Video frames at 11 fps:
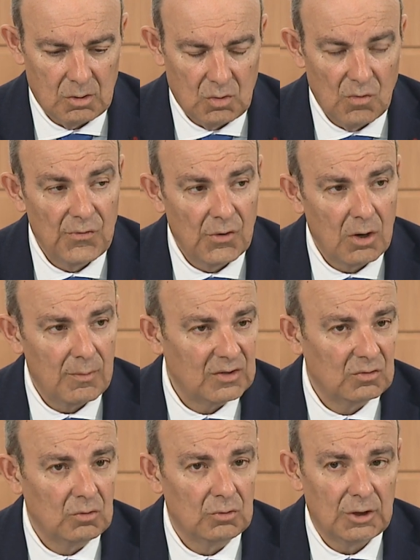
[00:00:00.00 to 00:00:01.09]
conformes à
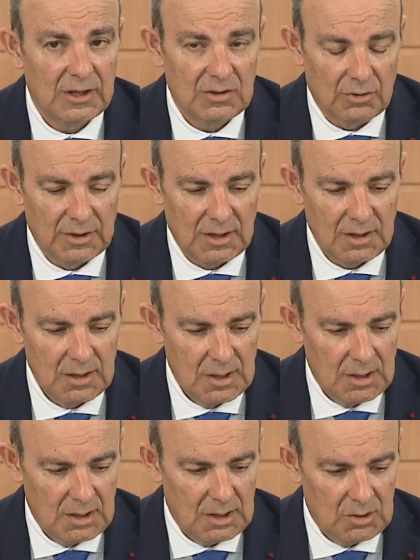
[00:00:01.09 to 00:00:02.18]
ce qu'on en attendait.
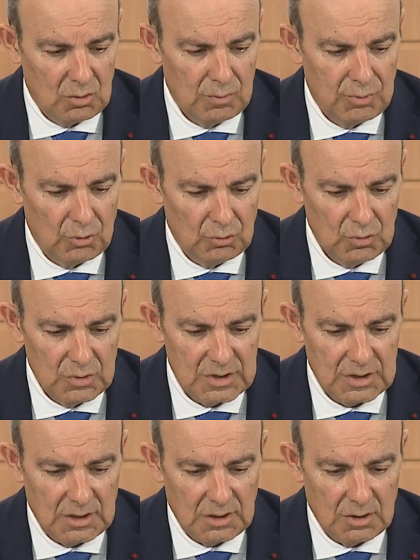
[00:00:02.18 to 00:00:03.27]
Et donc pour nous,
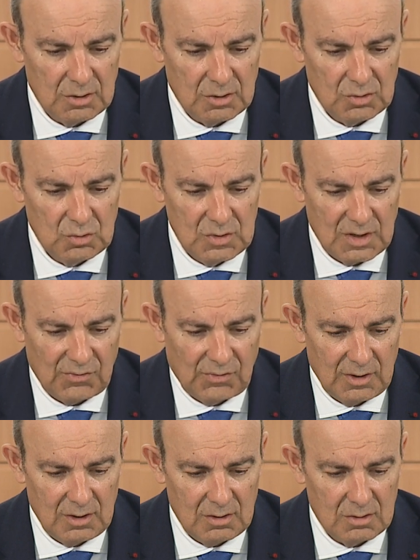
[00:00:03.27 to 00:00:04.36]
c'est tout à
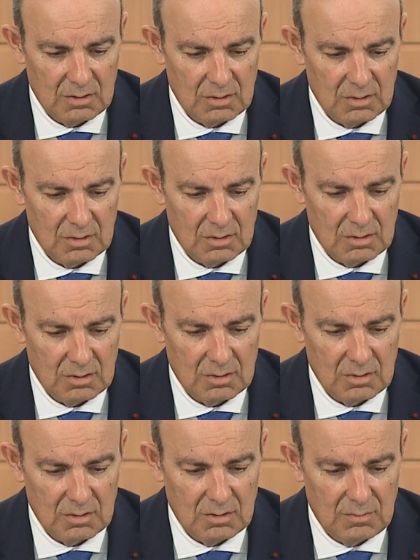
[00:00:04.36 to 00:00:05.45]
fait
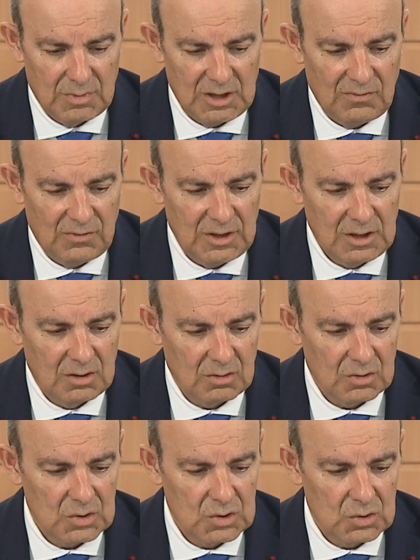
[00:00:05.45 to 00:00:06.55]
bénéfique
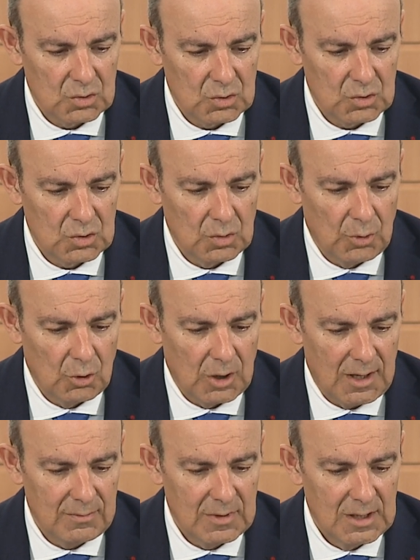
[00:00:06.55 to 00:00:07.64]
ce,
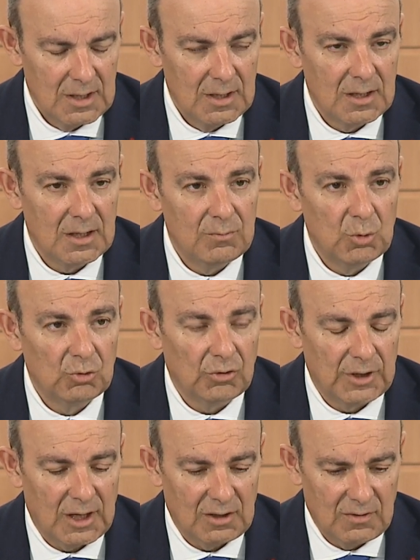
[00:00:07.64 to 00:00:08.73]
programme et pour
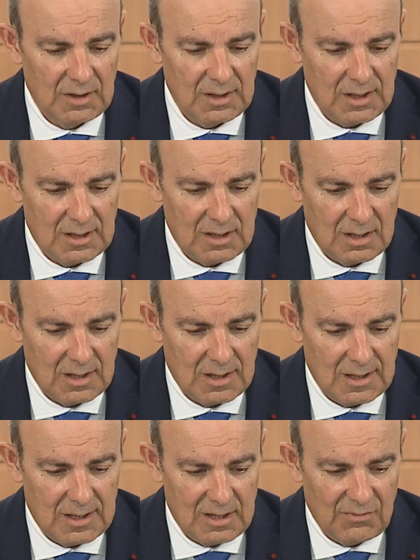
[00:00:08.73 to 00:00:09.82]
son arrivée à
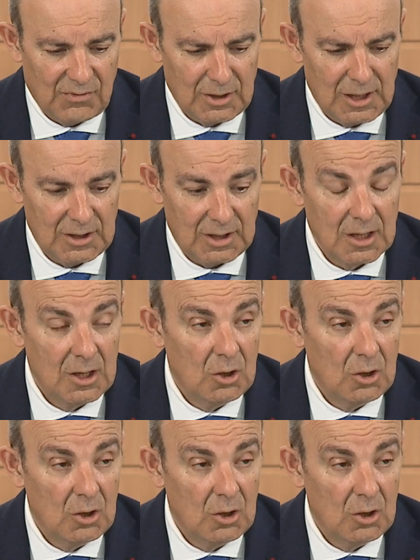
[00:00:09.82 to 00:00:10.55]
la, fin de l'année.